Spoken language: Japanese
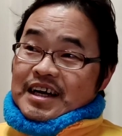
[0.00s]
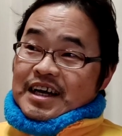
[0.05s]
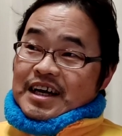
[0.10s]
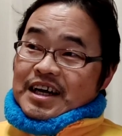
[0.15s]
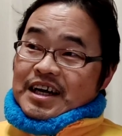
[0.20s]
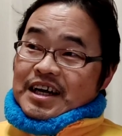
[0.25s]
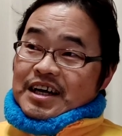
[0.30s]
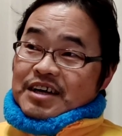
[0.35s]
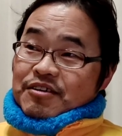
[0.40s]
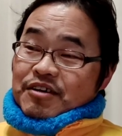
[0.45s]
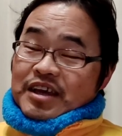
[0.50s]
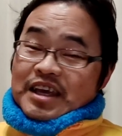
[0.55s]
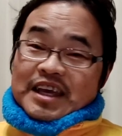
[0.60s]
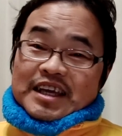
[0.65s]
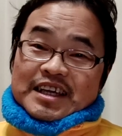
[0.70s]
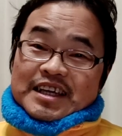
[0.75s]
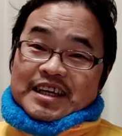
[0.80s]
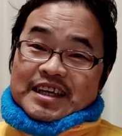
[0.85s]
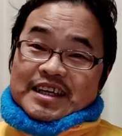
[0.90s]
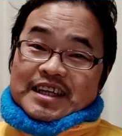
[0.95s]
あの平
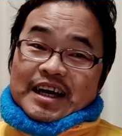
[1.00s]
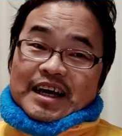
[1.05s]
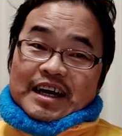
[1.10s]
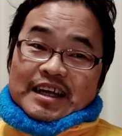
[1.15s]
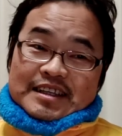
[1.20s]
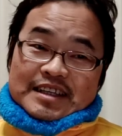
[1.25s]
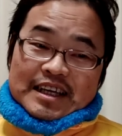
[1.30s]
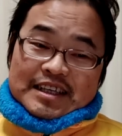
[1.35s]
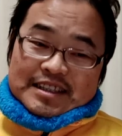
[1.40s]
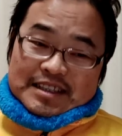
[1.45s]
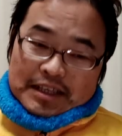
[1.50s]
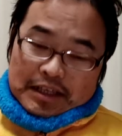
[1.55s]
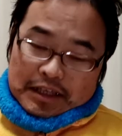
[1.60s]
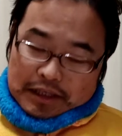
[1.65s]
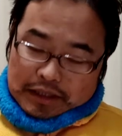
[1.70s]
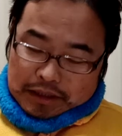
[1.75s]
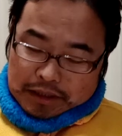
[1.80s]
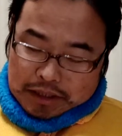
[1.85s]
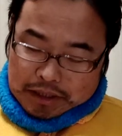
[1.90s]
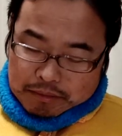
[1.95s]
気だかだ
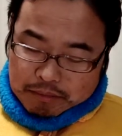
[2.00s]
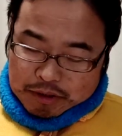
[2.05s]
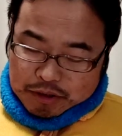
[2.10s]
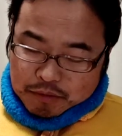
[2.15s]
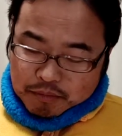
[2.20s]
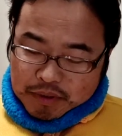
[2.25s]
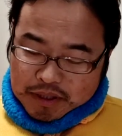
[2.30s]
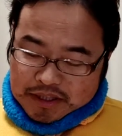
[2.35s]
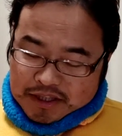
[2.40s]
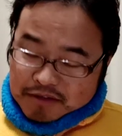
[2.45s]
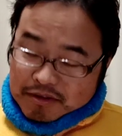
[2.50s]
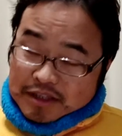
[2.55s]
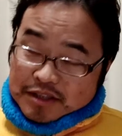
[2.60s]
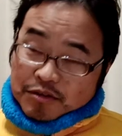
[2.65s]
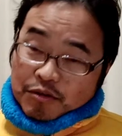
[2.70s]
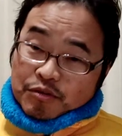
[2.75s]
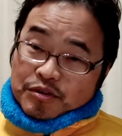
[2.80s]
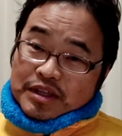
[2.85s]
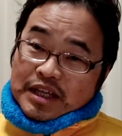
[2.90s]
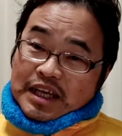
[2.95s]
し、あとベストは
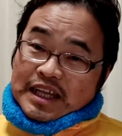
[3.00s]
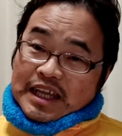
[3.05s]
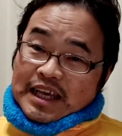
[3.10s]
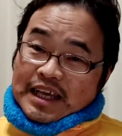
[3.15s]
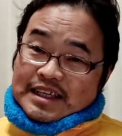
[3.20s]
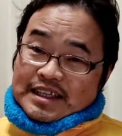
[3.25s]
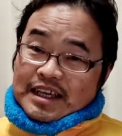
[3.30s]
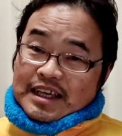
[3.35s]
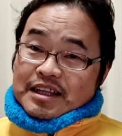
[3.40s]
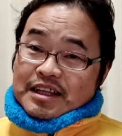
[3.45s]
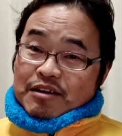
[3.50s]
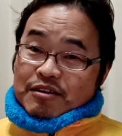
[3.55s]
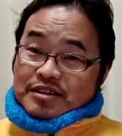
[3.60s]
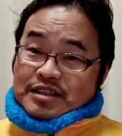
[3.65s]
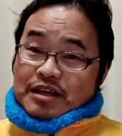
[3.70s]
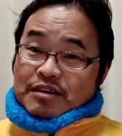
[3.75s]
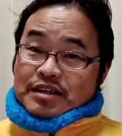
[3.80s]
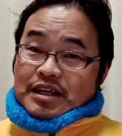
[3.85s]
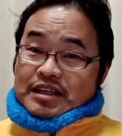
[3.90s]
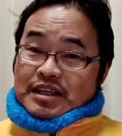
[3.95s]
そんなね、択し
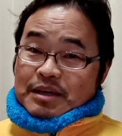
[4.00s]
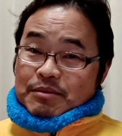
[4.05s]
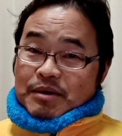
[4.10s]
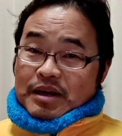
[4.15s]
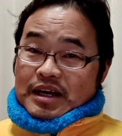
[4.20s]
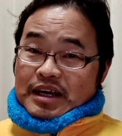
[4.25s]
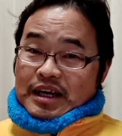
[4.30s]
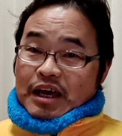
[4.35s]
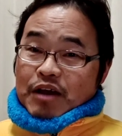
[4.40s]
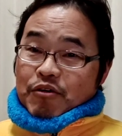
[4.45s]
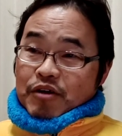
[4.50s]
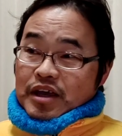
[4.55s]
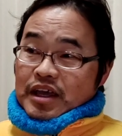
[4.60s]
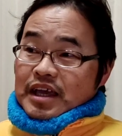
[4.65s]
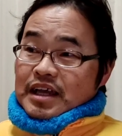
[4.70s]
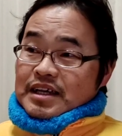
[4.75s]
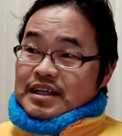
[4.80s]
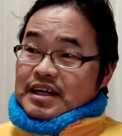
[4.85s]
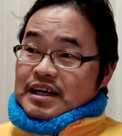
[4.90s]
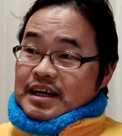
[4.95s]
なくたって、まあ結構
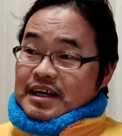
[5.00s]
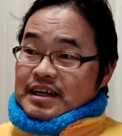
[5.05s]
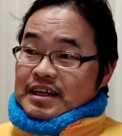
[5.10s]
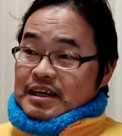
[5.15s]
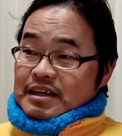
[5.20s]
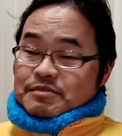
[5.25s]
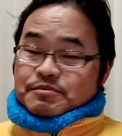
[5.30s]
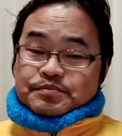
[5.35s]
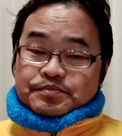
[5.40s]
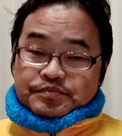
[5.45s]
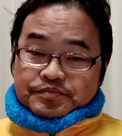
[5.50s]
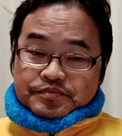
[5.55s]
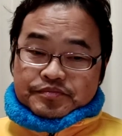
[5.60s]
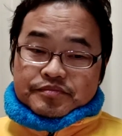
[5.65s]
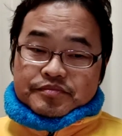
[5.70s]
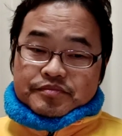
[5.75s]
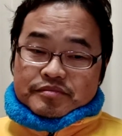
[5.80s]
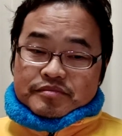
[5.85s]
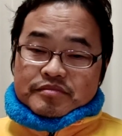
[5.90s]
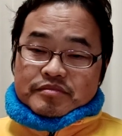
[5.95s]
平気だからね。
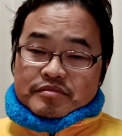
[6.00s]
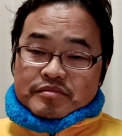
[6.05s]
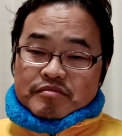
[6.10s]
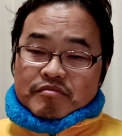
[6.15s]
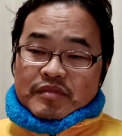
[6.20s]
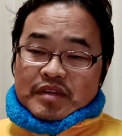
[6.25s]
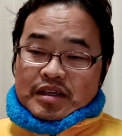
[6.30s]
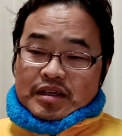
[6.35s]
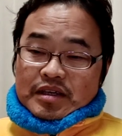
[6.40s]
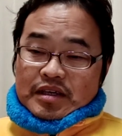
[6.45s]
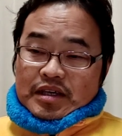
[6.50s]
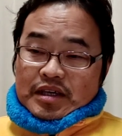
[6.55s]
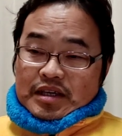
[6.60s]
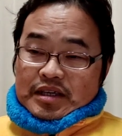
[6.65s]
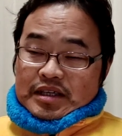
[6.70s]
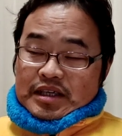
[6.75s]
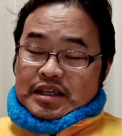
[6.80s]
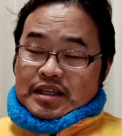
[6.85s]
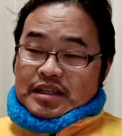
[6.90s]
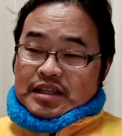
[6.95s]

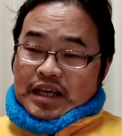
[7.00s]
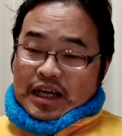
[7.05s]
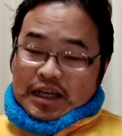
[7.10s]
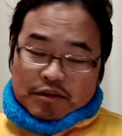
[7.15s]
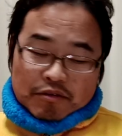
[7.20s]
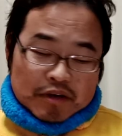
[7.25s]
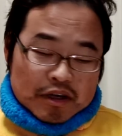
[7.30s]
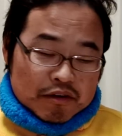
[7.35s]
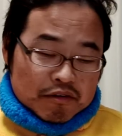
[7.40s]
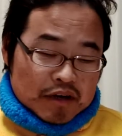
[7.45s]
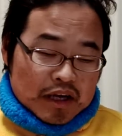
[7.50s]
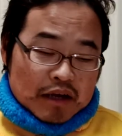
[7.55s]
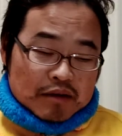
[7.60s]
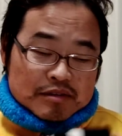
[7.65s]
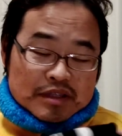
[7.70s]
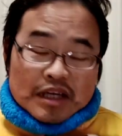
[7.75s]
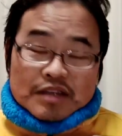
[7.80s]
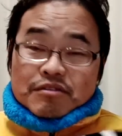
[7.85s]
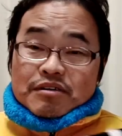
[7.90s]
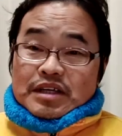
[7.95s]
インナーとかこの
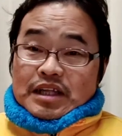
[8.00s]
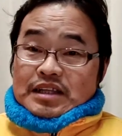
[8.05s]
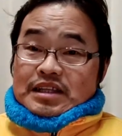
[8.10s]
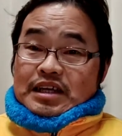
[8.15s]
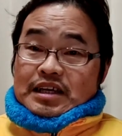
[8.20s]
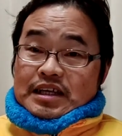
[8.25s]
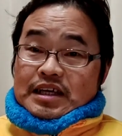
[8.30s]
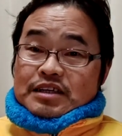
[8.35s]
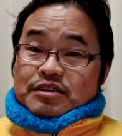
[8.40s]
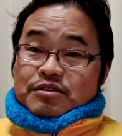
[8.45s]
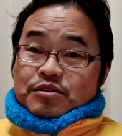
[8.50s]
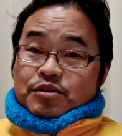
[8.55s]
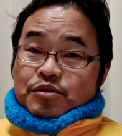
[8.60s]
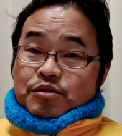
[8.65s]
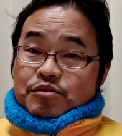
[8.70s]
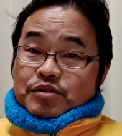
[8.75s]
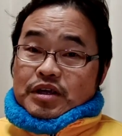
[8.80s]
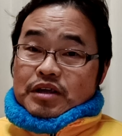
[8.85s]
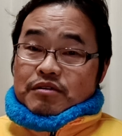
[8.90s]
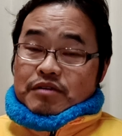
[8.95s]
アウターとかだったらね、ちょっと
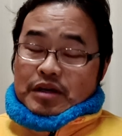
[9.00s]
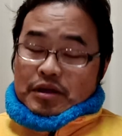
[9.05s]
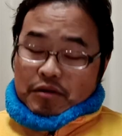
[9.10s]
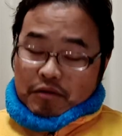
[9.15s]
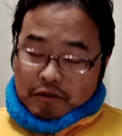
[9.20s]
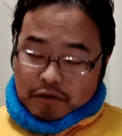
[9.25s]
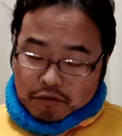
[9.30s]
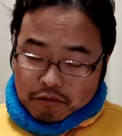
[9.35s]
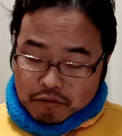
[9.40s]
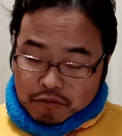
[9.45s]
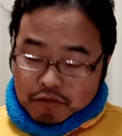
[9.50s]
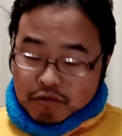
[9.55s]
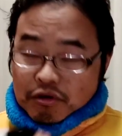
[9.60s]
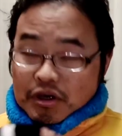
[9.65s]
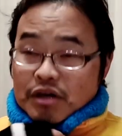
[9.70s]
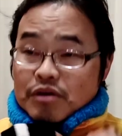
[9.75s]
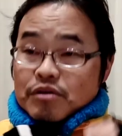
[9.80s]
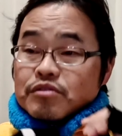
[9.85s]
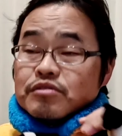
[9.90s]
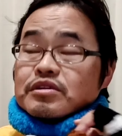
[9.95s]
汚れるけど、ここ
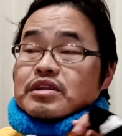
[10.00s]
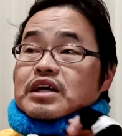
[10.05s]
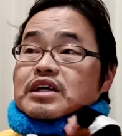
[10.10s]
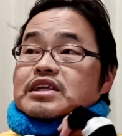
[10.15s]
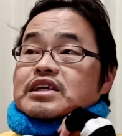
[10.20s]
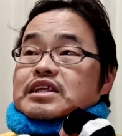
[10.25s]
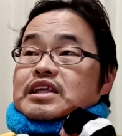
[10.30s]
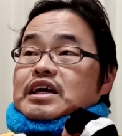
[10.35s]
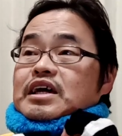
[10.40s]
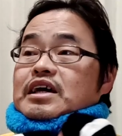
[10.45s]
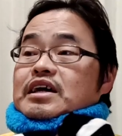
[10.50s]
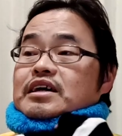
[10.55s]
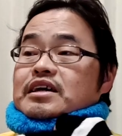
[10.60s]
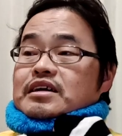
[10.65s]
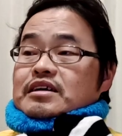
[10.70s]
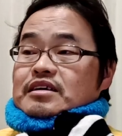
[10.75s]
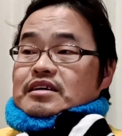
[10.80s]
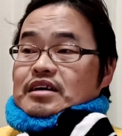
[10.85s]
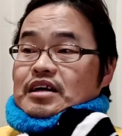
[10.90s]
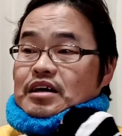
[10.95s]
はそんなにね、
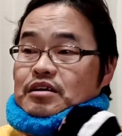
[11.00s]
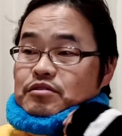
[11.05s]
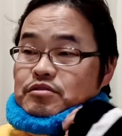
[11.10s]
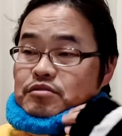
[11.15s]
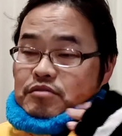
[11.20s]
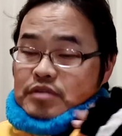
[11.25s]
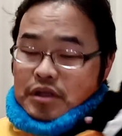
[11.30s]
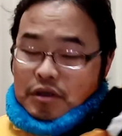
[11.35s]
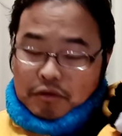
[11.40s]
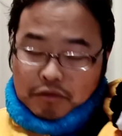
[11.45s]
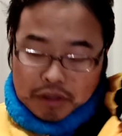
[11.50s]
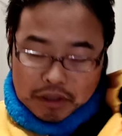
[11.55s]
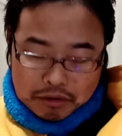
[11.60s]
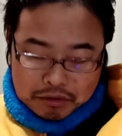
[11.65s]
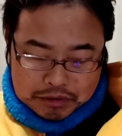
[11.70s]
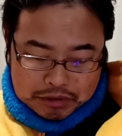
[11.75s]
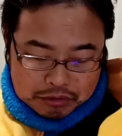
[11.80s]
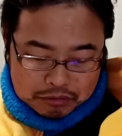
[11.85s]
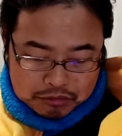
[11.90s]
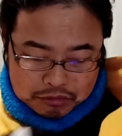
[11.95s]
あのそんな汚れ
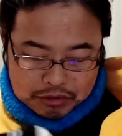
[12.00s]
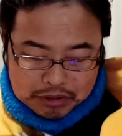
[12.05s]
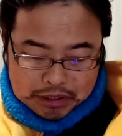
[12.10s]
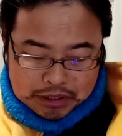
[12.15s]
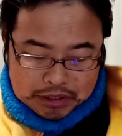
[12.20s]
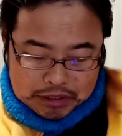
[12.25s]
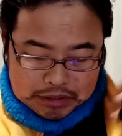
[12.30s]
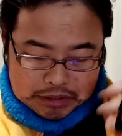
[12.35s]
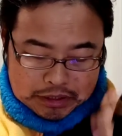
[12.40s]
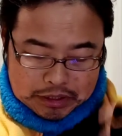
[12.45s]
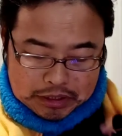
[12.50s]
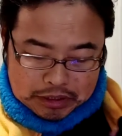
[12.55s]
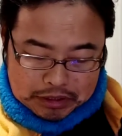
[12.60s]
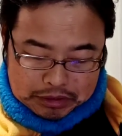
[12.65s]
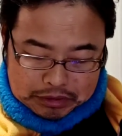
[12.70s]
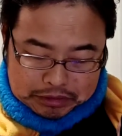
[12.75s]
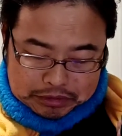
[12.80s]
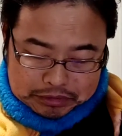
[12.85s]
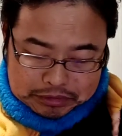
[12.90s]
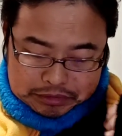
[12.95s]
るってことないんでね、
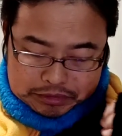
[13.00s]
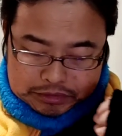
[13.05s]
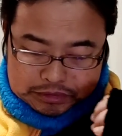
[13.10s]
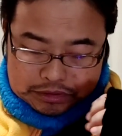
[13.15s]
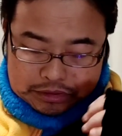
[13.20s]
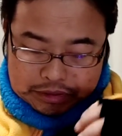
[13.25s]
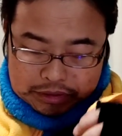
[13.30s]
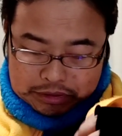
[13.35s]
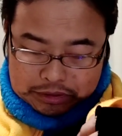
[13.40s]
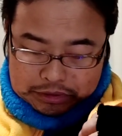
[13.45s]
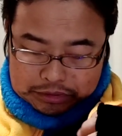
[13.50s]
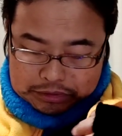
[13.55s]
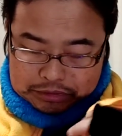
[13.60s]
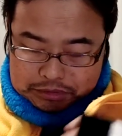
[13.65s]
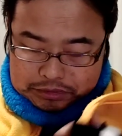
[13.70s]
はい。